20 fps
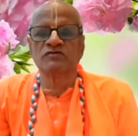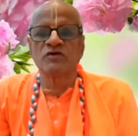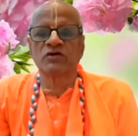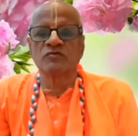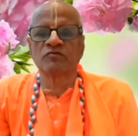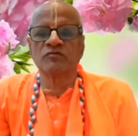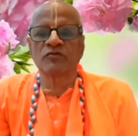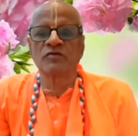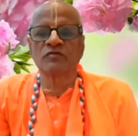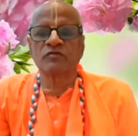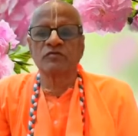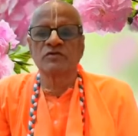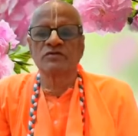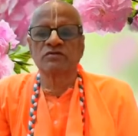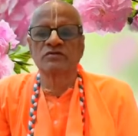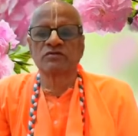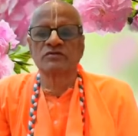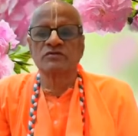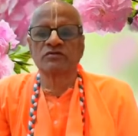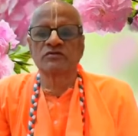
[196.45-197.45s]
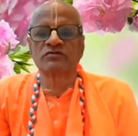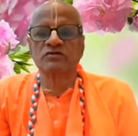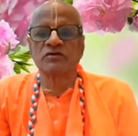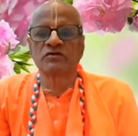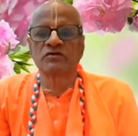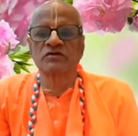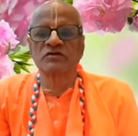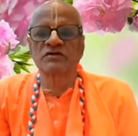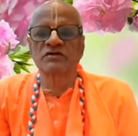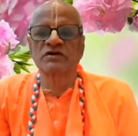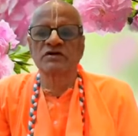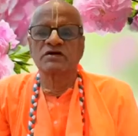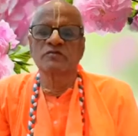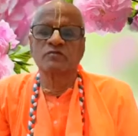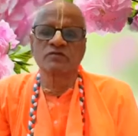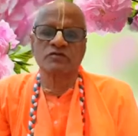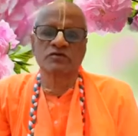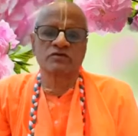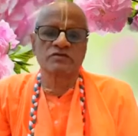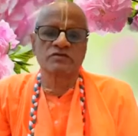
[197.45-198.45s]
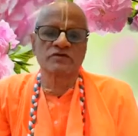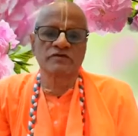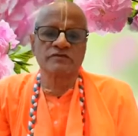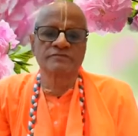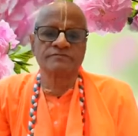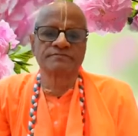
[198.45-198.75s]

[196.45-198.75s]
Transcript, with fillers: জন্ম মৃত্যু চক্র থেকে মুক্ত